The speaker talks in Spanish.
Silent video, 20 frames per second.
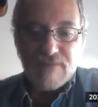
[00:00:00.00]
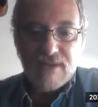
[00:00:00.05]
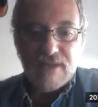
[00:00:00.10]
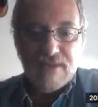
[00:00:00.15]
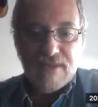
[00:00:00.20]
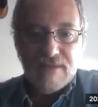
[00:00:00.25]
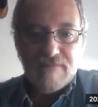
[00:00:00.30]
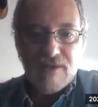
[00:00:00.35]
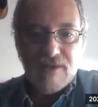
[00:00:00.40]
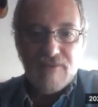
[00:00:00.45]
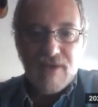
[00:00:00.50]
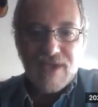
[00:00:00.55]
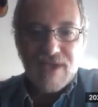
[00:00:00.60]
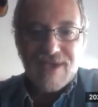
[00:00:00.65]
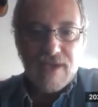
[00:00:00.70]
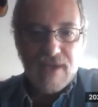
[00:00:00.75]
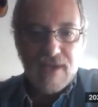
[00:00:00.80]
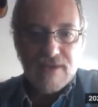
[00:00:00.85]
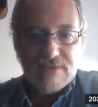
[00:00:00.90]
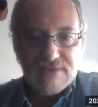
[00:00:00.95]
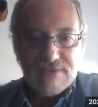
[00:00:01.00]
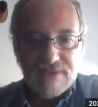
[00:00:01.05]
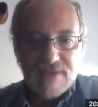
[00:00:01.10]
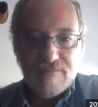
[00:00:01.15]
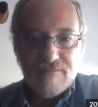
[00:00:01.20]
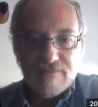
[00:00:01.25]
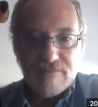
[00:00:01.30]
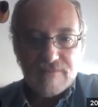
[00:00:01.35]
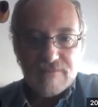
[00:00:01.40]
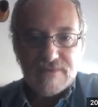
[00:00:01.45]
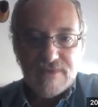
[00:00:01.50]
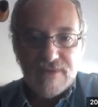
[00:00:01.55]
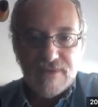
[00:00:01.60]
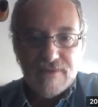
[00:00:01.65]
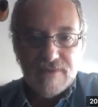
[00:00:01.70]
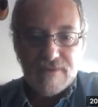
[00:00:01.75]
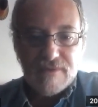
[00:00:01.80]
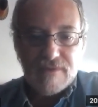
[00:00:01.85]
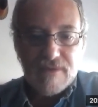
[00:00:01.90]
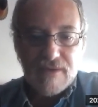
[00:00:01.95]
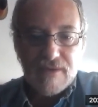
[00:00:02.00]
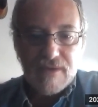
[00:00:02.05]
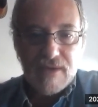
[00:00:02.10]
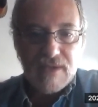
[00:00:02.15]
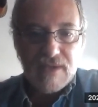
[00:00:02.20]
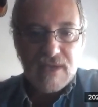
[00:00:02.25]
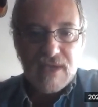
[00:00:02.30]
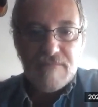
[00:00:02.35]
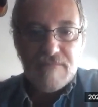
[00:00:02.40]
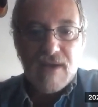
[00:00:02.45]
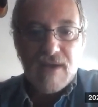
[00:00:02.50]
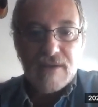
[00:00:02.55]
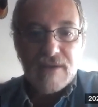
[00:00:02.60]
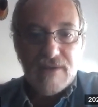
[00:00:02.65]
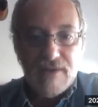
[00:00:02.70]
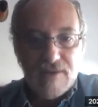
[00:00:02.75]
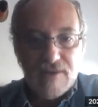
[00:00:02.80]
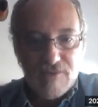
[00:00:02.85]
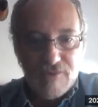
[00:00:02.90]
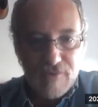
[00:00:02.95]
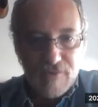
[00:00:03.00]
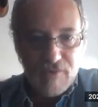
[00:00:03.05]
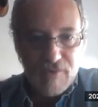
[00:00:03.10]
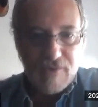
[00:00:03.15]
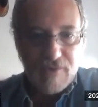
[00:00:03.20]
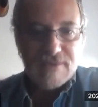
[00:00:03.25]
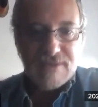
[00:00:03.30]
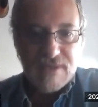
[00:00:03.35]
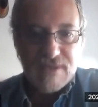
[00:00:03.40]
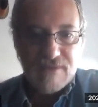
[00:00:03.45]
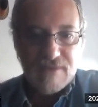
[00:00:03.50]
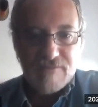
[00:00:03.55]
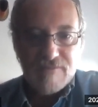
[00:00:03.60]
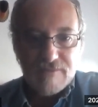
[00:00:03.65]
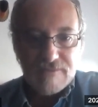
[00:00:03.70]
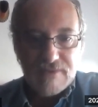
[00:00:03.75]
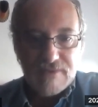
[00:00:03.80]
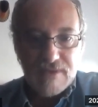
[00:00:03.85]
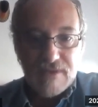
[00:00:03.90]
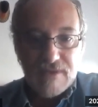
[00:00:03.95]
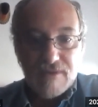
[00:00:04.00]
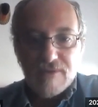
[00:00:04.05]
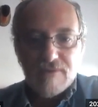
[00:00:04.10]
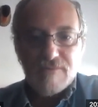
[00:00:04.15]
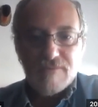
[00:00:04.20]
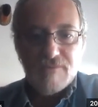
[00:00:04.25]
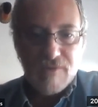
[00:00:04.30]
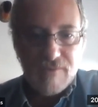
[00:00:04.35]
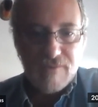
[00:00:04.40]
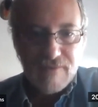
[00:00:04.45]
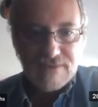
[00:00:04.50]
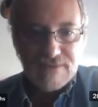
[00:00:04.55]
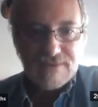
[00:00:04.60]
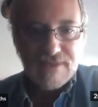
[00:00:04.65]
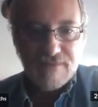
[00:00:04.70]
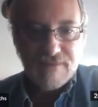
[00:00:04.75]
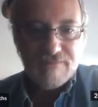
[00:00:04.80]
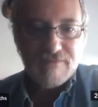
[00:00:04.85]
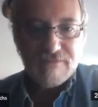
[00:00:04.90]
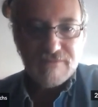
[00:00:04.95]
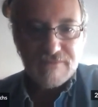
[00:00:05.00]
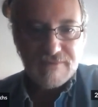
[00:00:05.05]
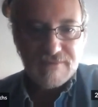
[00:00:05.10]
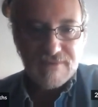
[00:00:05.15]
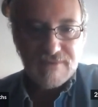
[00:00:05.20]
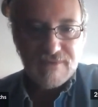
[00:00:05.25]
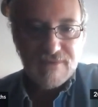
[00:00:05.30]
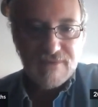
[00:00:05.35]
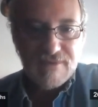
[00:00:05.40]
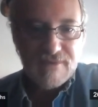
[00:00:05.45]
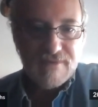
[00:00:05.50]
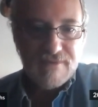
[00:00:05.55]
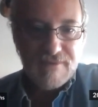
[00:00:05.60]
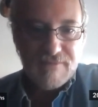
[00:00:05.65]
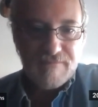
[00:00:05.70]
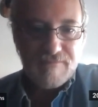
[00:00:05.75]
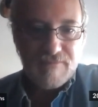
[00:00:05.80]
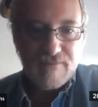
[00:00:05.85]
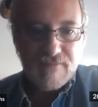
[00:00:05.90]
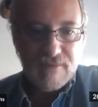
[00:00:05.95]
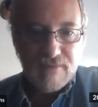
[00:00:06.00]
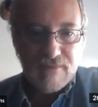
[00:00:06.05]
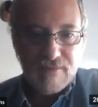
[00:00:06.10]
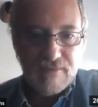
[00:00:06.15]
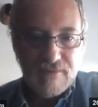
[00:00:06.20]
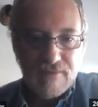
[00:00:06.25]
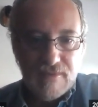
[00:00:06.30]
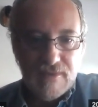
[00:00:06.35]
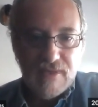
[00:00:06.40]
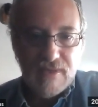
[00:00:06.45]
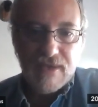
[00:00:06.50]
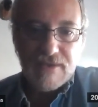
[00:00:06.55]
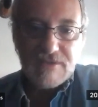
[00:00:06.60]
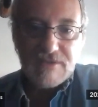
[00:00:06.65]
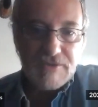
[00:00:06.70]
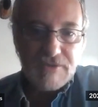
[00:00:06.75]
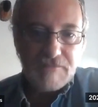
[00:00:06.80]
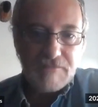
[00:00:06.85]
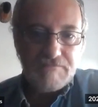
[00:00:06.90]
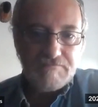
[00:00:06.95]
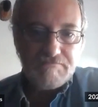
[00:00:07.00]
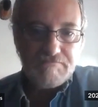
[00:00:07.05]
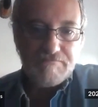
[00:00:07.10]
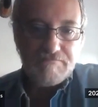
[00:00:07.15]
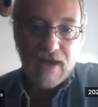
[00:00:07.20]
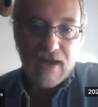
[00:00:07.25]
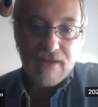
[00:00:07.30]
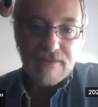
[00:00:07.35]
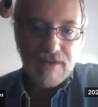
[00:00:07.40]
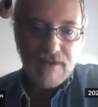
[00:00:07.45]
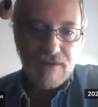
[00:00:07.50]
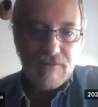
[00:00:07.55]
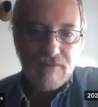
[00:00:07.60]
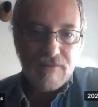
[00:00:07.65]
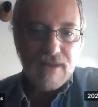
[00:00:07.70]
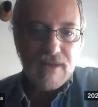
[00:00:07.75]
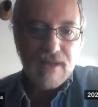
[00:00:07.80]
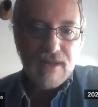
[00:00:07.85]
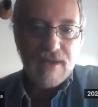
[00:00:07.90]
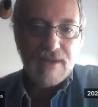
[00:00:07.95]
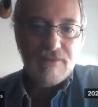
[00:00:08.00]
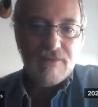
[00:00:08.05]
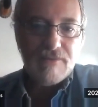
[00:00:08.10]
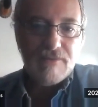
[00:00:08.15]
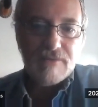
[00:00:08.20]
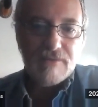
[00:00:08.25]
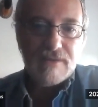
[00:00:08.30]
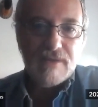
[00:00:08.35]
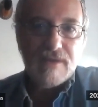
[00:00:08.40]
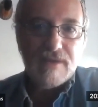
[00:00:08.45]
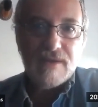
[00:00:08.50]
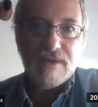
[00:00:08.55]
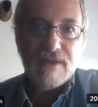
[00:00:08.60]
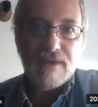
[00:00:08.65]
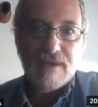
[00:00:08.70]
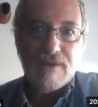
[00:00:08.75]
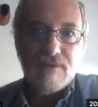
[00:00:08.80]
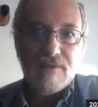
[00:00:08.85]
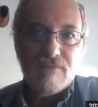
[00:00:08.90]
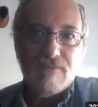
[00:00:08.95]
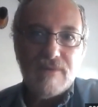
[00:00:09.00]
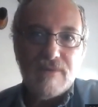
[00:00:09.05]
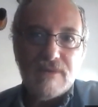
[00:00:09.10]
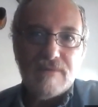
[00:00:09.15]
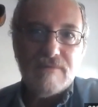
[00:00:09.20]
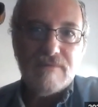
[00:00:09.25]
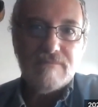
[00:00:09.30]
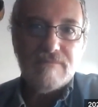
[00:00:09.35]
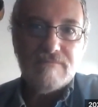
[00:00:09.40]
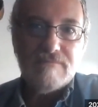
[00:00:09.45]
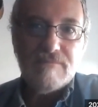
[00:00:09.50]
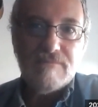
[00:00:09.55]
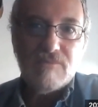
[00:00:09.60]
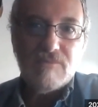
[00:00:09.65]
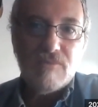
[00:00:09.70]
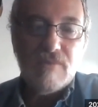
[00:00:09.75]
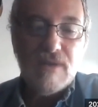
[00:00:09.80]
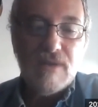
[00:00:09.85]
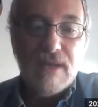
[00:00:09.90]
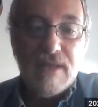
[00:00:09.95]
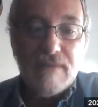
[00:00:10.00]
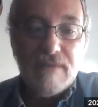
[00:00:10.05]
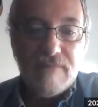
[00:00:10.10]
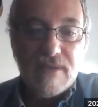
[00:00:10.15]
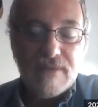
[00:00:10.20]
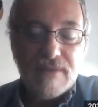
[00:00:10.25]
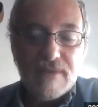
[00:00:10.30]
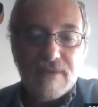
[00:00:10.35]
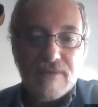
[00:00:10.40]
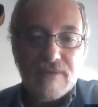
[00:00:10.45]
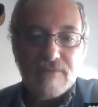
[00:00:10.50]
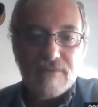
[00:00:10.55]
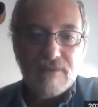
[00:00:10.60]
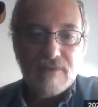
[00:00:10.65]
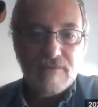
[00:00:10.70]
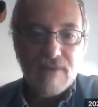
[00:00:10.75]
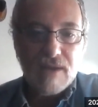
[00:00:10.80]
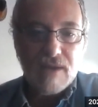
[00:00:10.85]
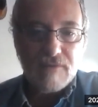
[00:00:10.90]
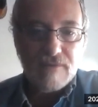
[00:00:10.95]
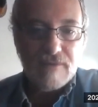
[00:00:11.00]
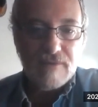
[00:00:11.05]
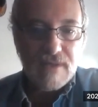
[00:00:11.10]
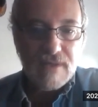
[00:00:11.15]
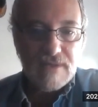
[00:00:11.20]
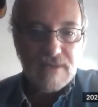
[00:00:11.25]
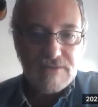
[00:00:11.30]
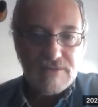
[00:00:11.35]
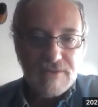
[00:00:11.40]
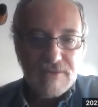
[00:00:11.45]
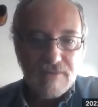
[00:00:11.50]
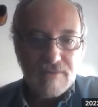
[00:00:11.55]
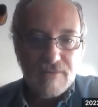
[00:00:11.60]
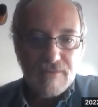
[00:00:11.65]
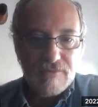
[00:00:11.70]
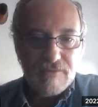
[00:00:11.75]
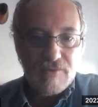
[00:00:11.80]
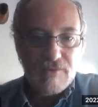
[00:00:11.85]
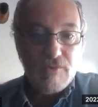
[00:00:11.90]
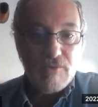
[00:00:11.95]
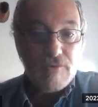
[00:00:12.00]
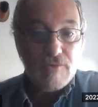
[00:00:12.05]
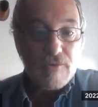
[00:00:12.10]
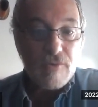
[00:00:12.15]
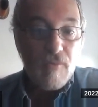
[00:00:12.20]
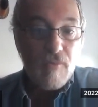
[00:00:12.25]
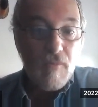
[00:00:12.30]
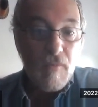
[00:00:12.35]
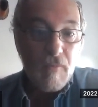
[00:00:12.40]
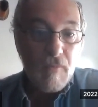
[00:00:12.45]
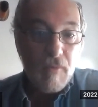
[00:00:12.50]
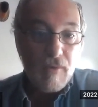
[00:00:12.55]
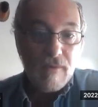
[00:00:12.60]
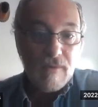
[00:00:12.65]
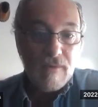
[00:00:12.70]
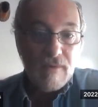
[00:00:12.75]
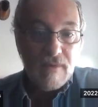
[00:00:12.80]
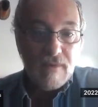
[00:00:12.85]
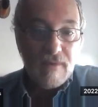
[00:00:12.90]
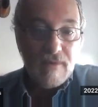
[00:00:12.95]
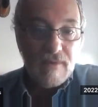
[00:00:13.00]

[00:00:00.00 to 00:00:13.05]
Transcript: El tema no es qué hacemos, sino en qué magnitud lo hacemos y cómo lo hacemos. Y eso hasta ahora no tiene un, límite, no tiene una contención, no tiene un rumbo.